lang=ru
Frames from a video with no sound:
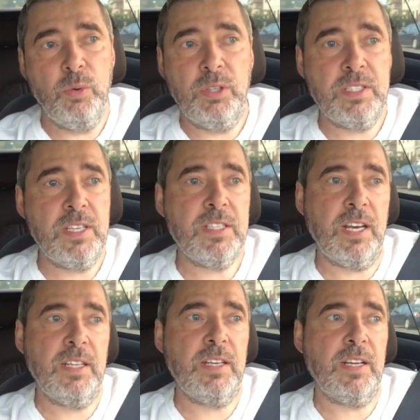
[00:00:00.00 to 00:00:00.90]
У нас есть
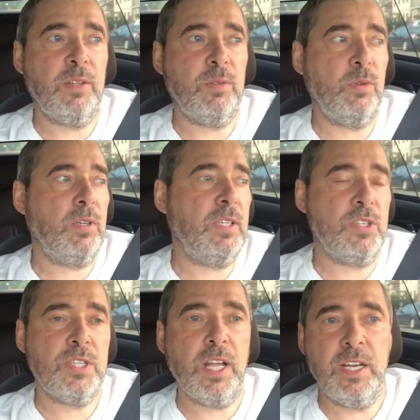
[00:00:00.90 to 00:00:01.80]
трейдеры, которые
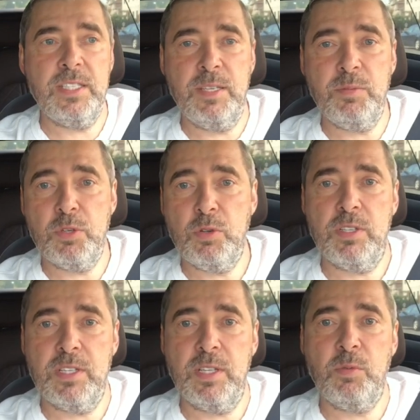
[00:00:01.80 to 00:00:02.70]
начинали с тима счета
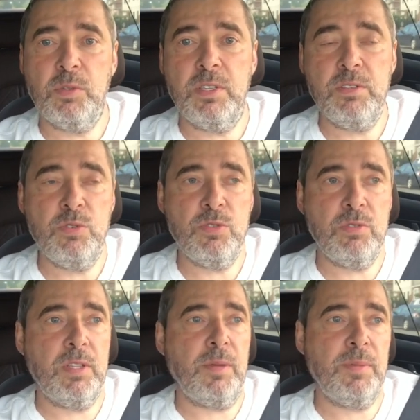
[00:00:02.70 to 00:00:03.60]
с одного тысячу
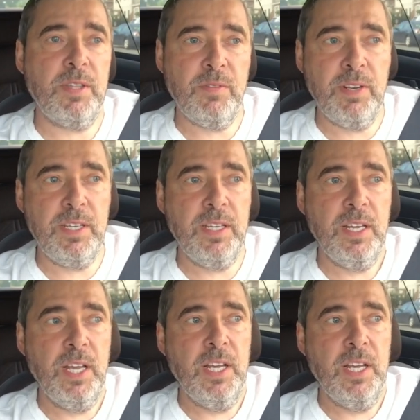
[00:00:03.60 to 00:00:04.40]
и там и довели